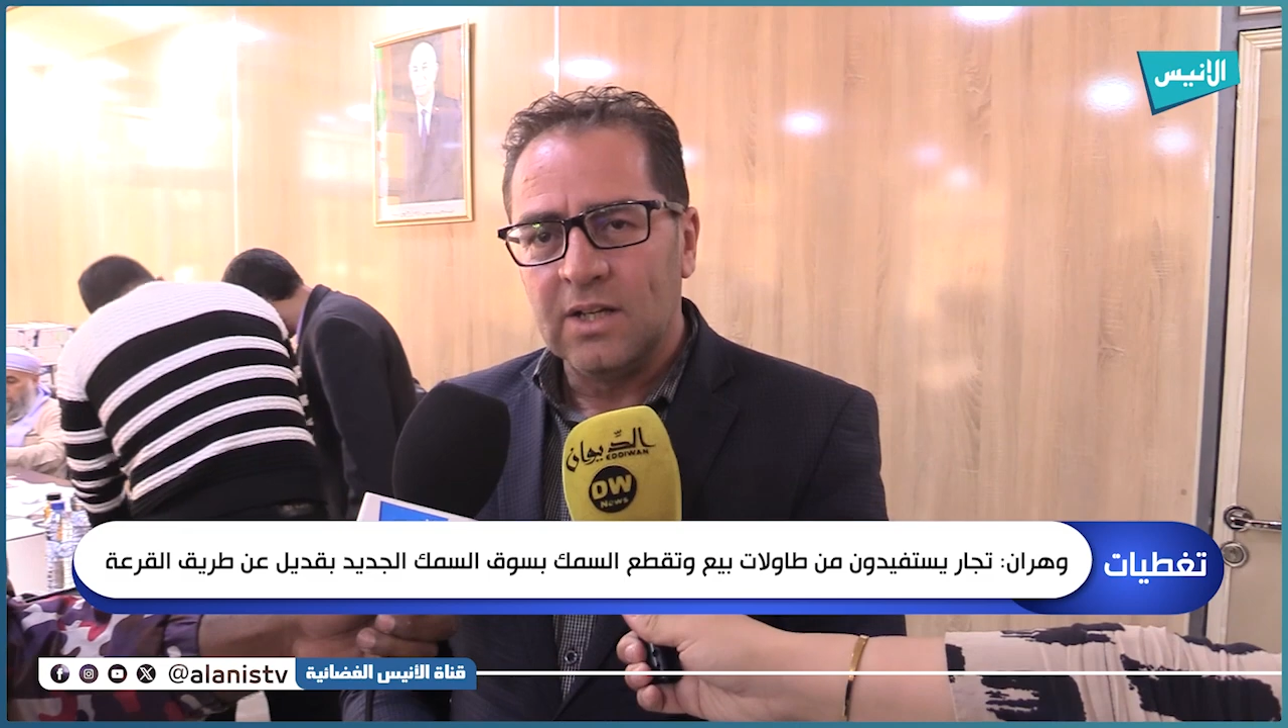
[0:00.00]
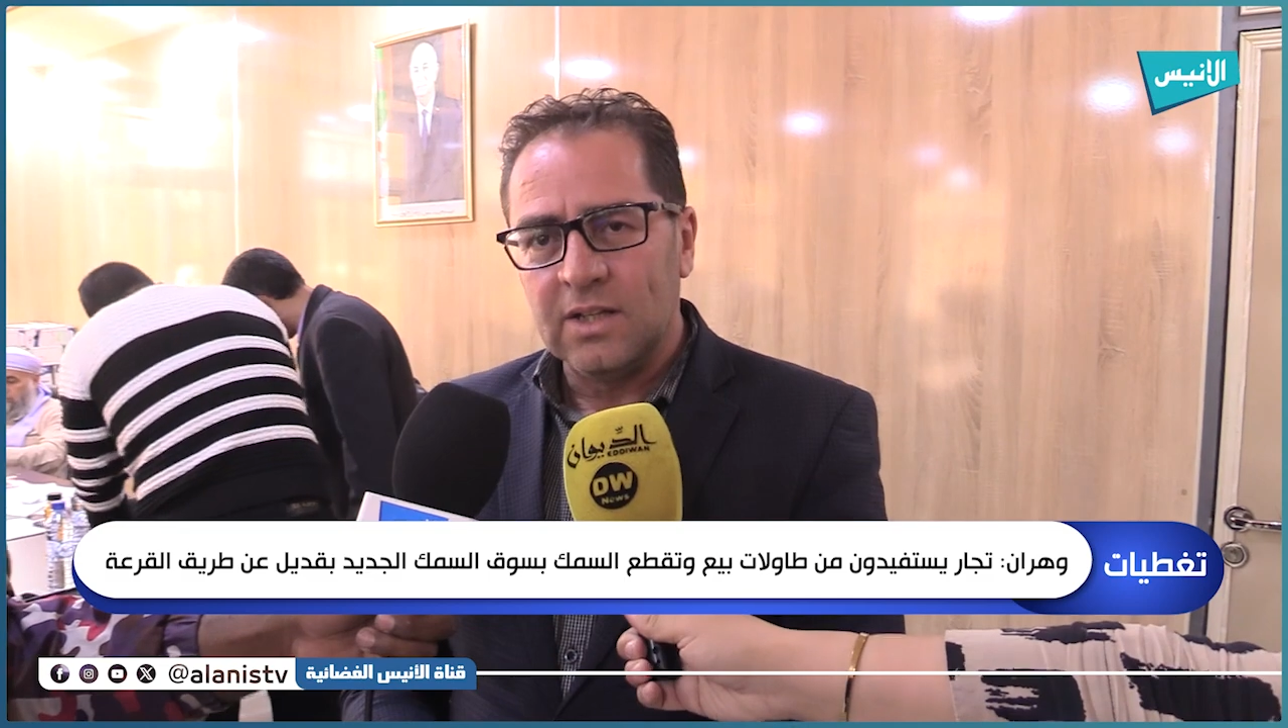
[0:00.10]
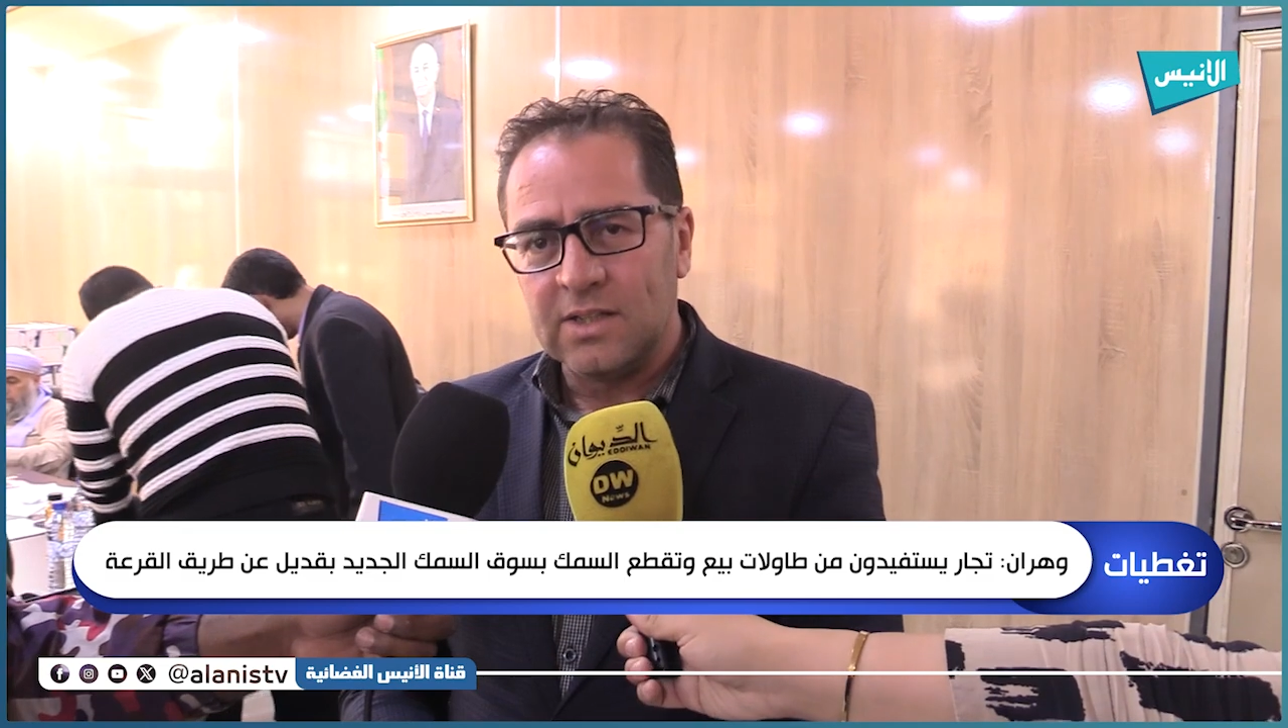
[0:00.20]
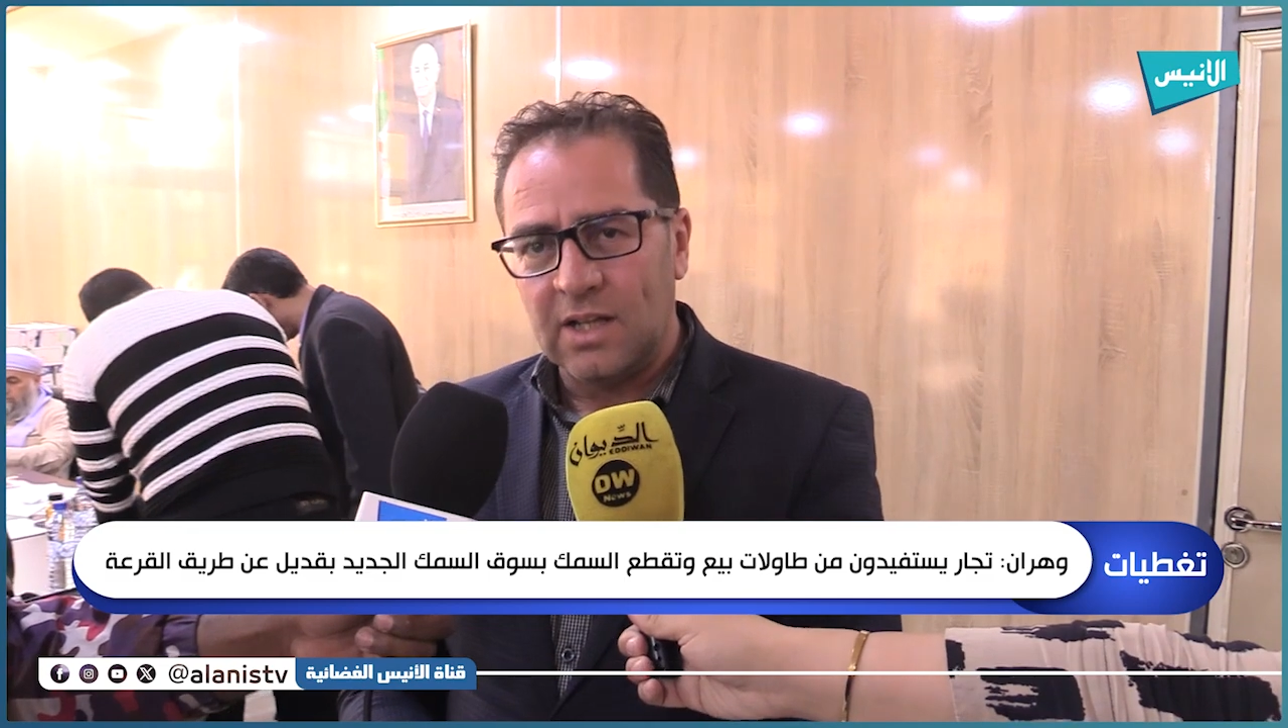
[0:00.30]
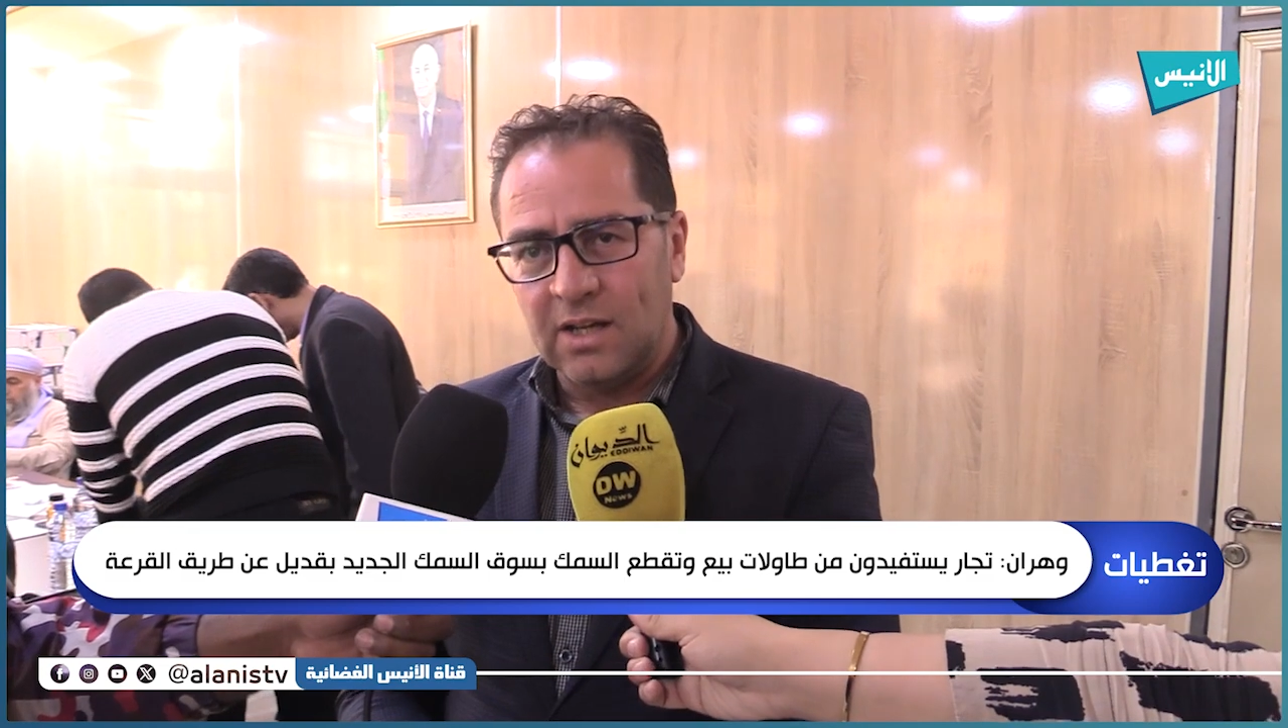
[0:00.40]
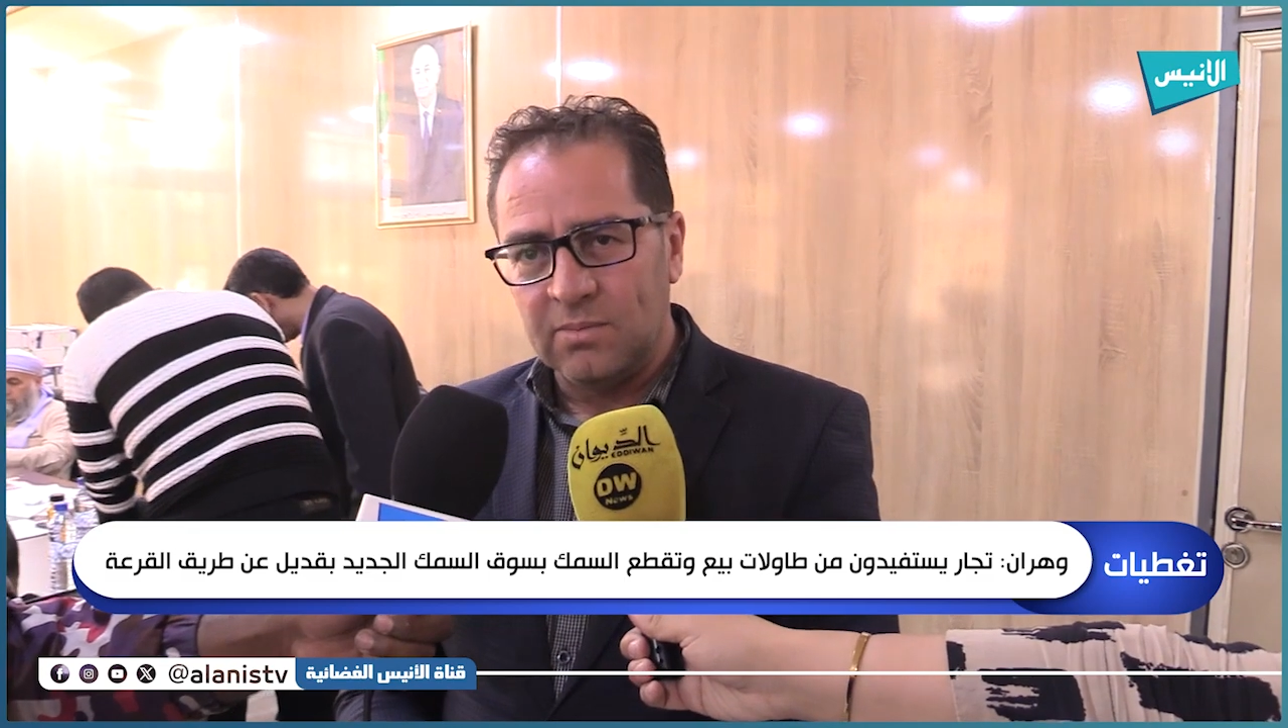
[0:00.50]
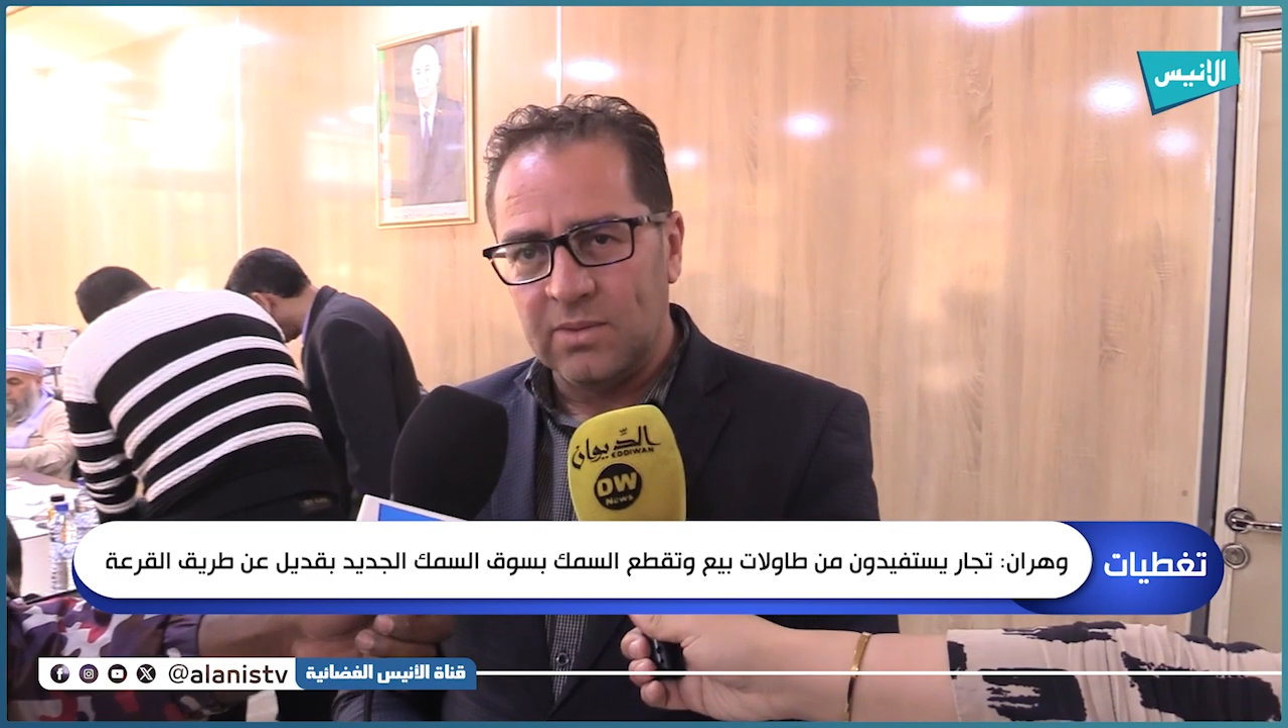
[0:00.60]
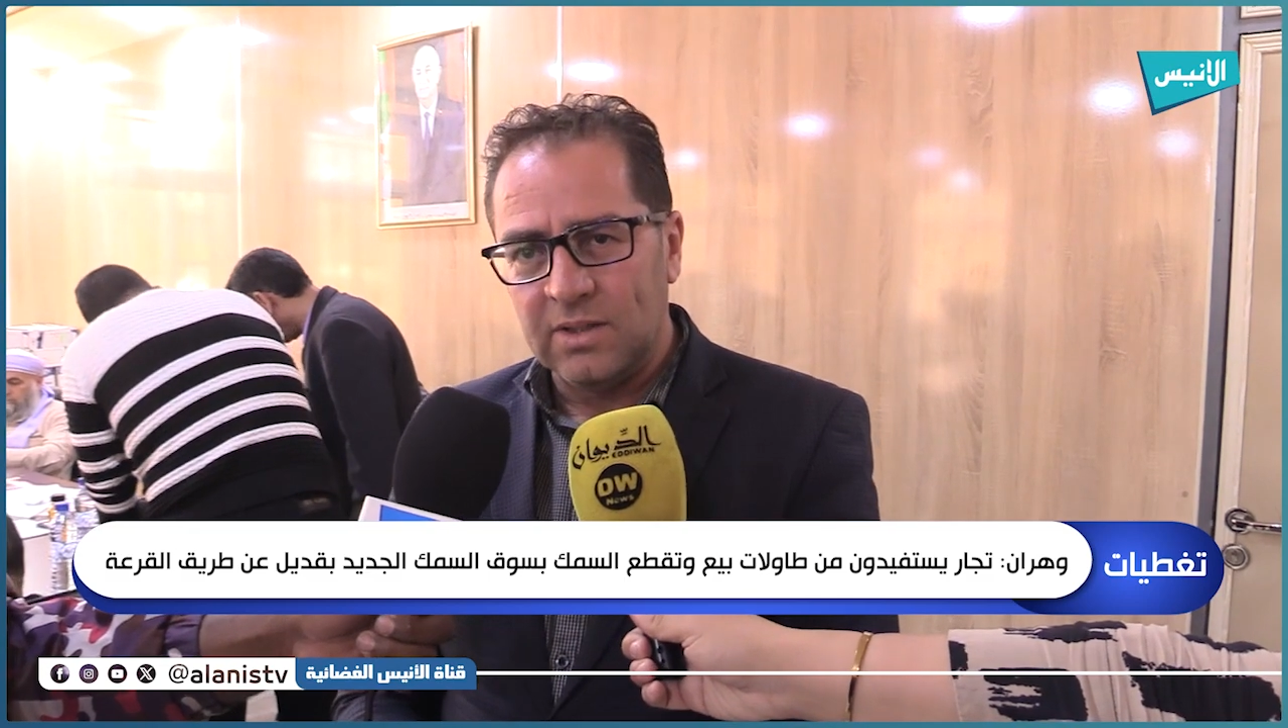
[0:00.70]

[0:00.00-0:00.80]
آه، اصحاب